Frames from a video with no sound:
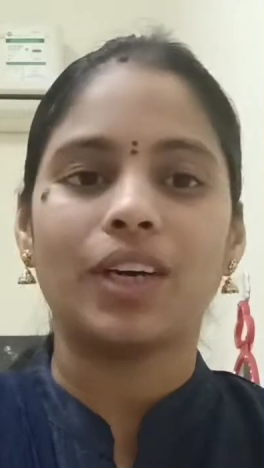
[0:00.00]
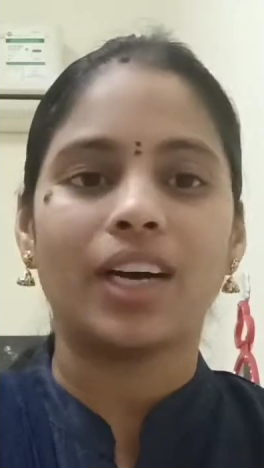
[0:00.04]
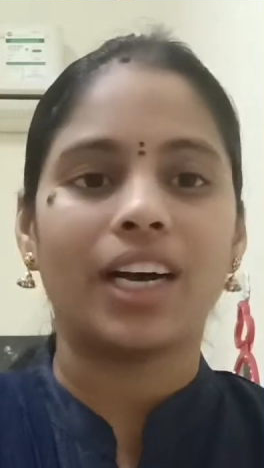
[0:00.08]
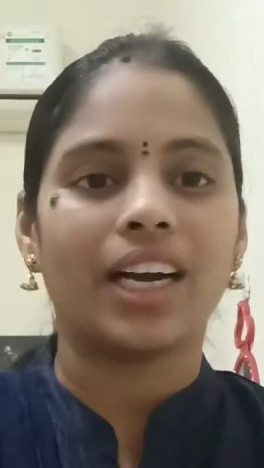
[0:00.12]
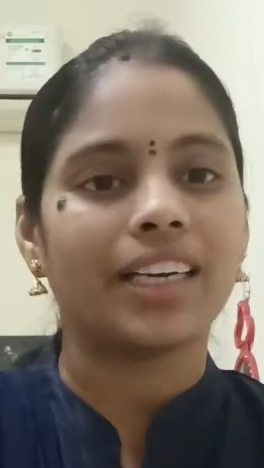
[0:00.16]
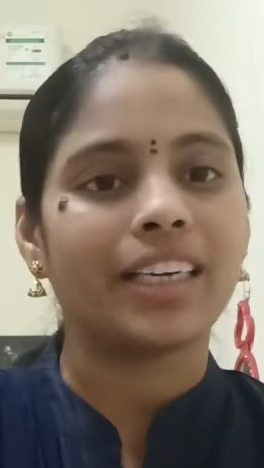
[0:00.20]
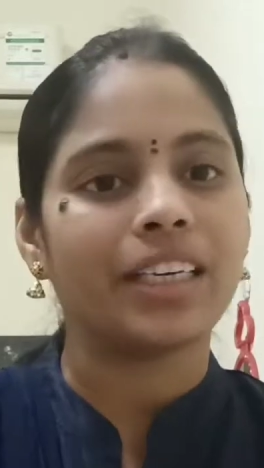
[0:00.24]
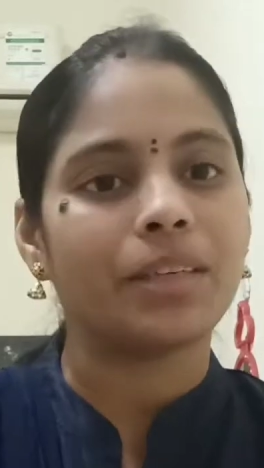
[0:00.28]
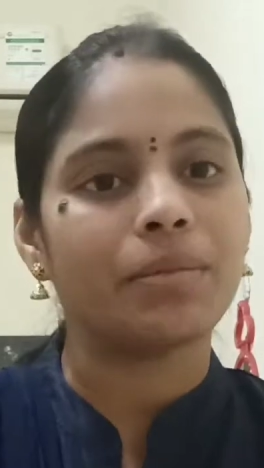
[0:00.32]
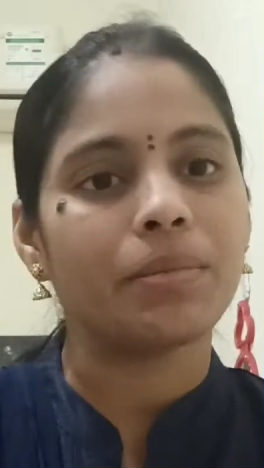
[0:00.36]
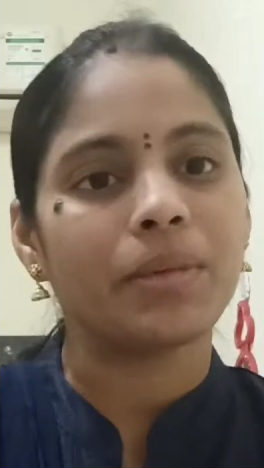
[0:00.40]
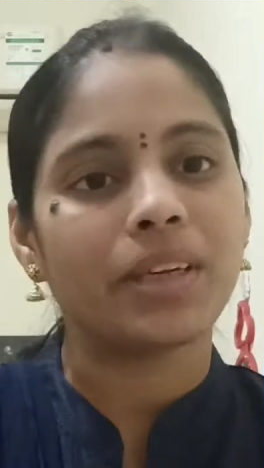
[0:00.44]

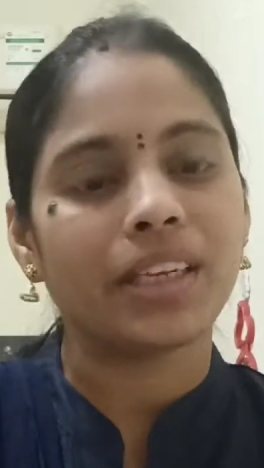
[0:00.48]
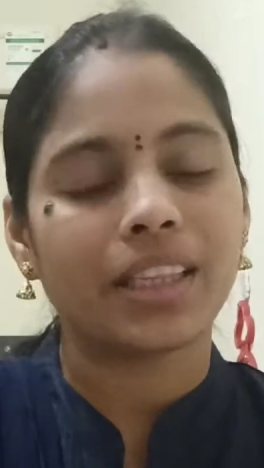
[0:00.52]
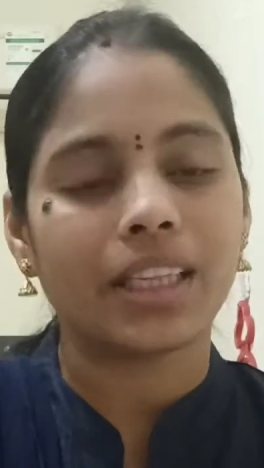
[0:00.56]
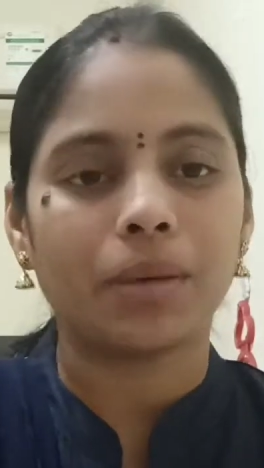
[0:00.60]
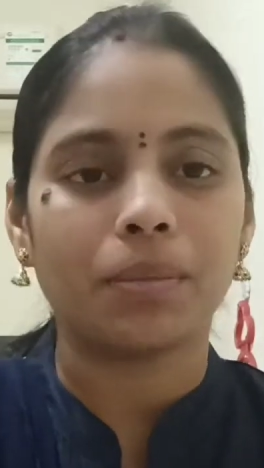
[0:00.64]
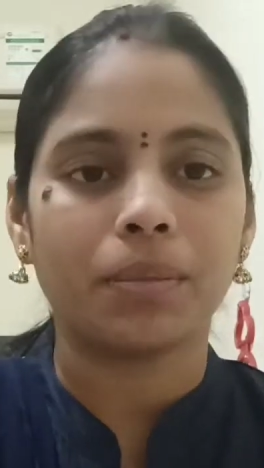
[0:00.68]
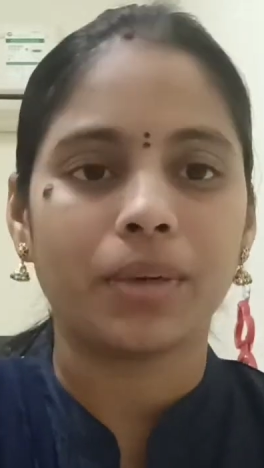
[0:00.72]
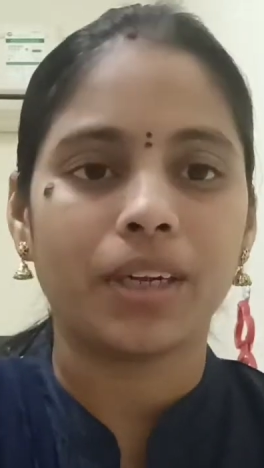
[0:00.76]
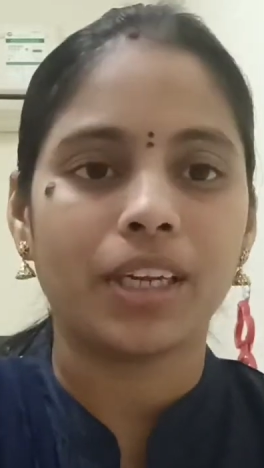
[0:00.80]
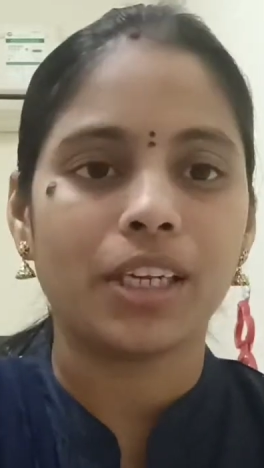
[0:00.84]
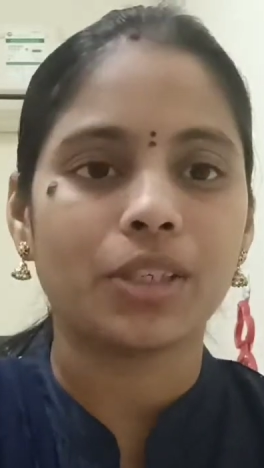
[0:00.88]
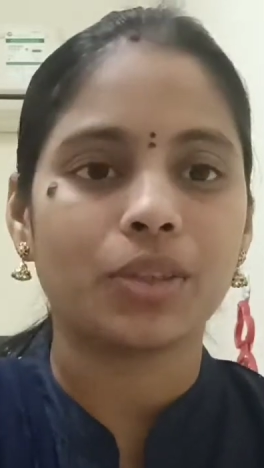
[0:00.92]
ఆల్రెడీ మీరు
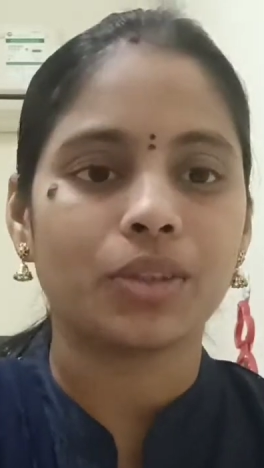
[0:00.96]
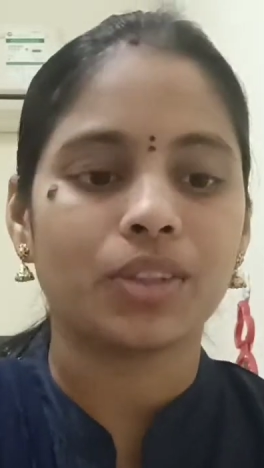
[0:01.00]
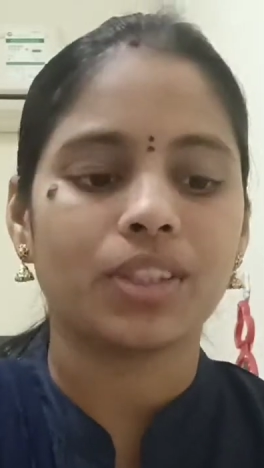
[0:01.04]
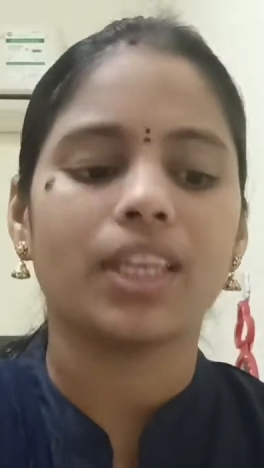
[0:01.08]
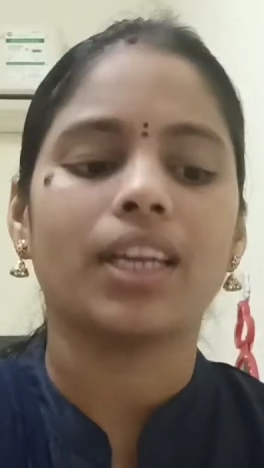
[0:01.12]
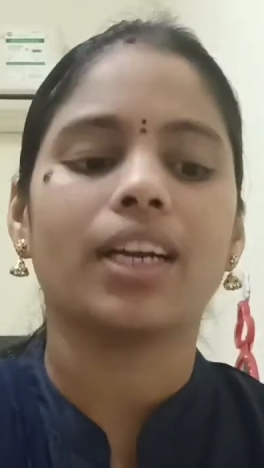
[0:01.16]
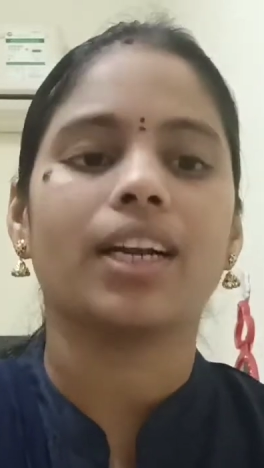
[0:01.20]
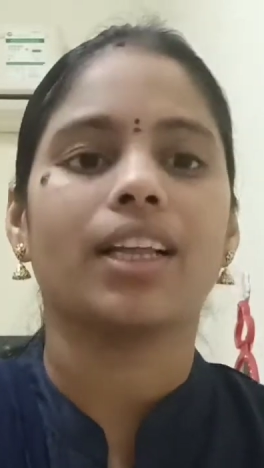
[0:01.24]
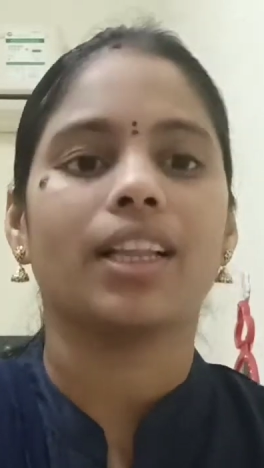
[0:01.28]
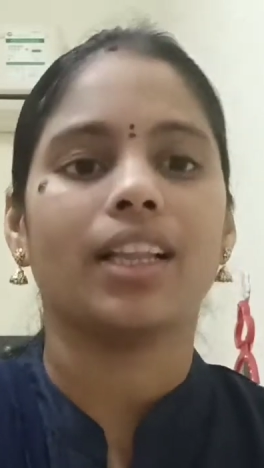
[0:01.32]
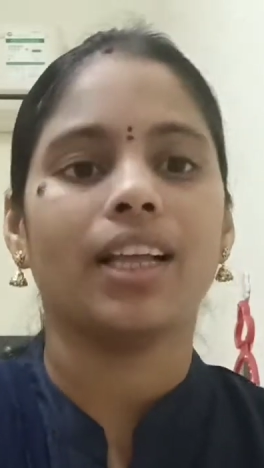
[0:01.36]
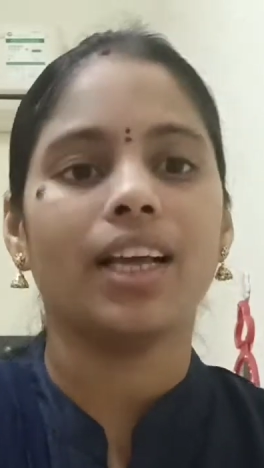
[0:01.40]
తమ్నేలు
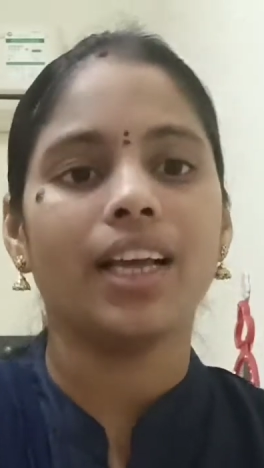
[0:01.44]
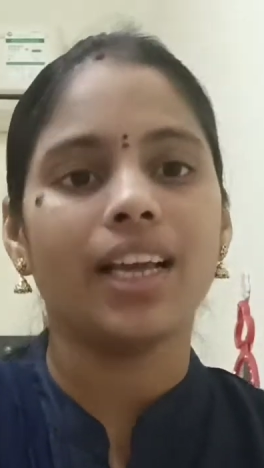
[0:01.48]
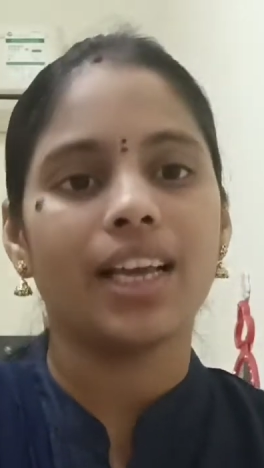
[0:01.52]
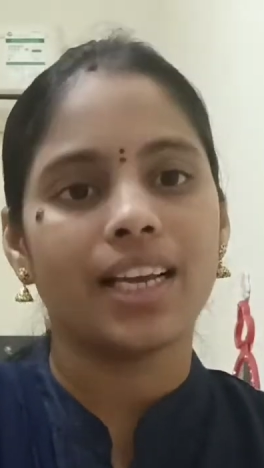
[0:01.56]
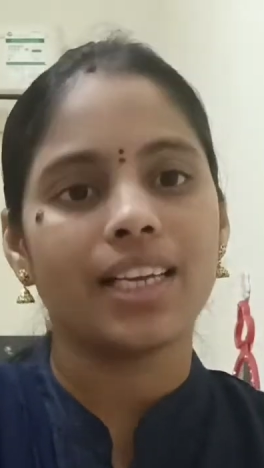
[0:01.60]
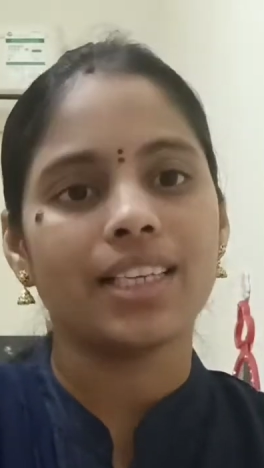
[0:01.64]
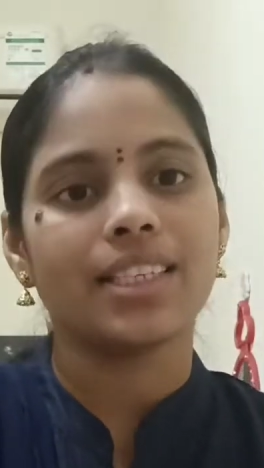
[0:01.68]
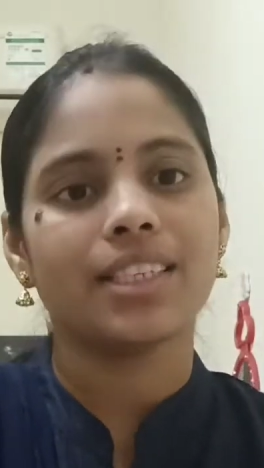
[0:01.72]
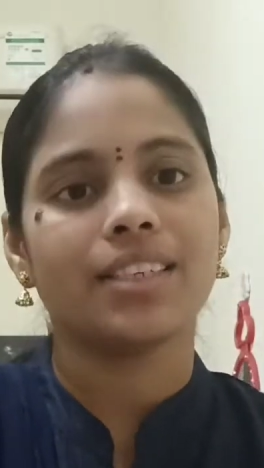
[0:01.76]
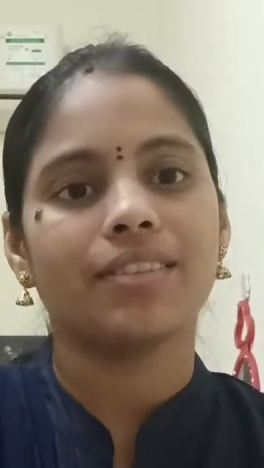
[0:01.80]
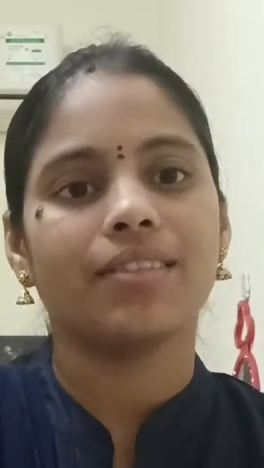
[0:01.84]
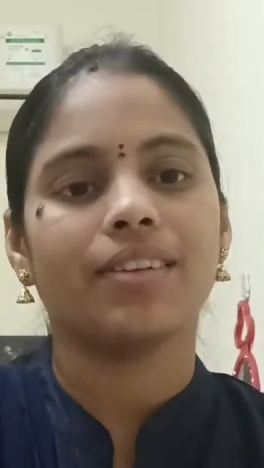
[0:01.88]
చూసారు కదా
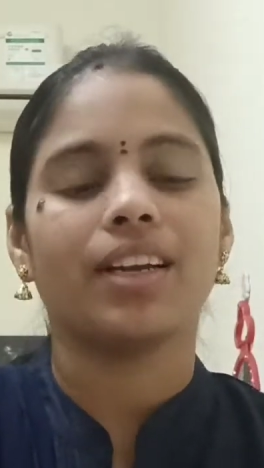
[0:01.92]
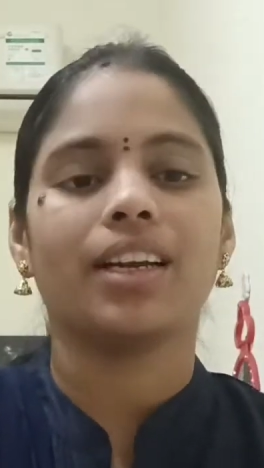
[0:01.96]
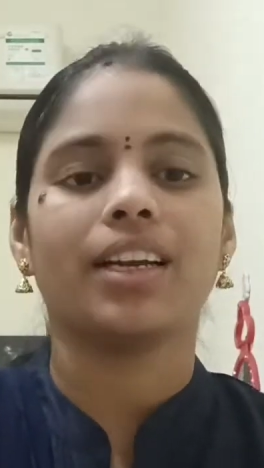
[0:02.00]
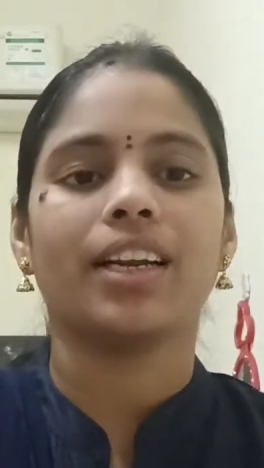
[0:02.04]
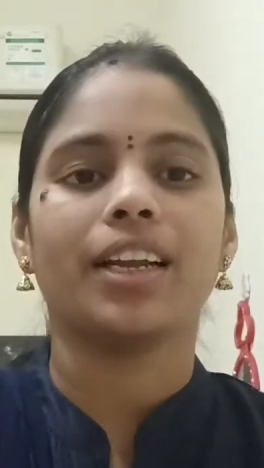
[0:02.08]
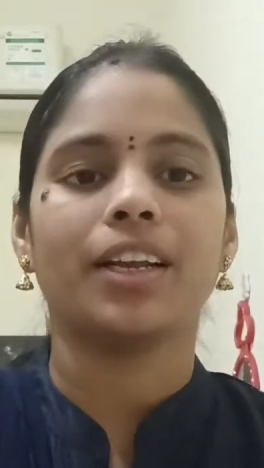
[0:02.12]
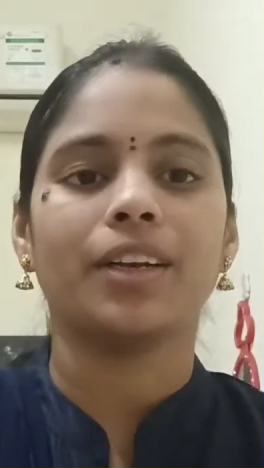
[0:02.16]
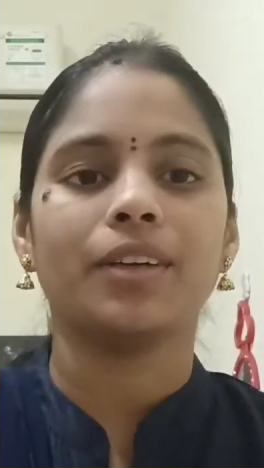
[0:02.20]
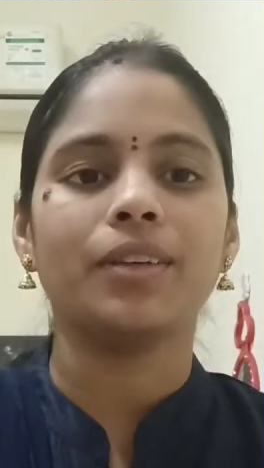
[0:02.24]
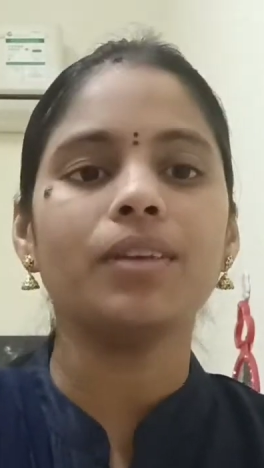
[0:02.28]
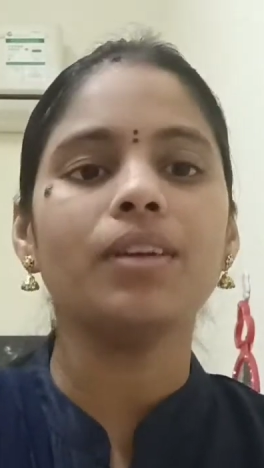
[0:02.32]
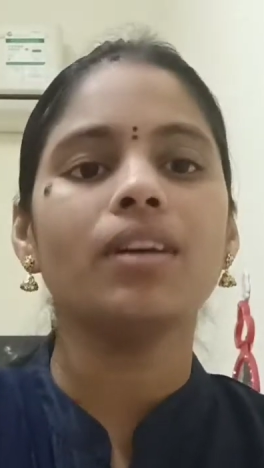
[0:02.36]
ఎస్ ఇవాళ
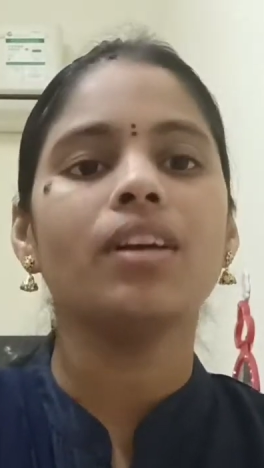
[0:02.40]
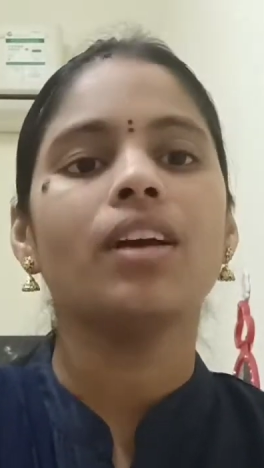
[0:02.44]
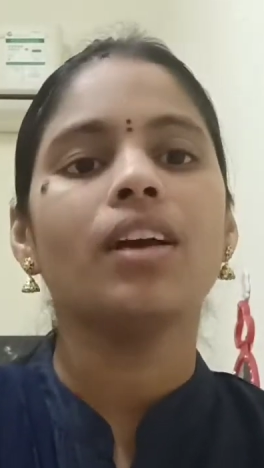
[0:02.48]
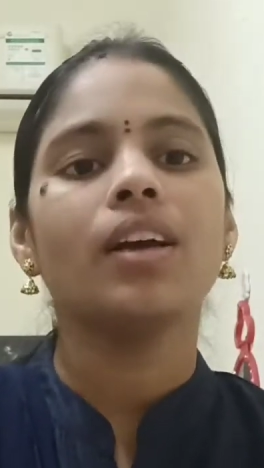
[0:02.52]
నేను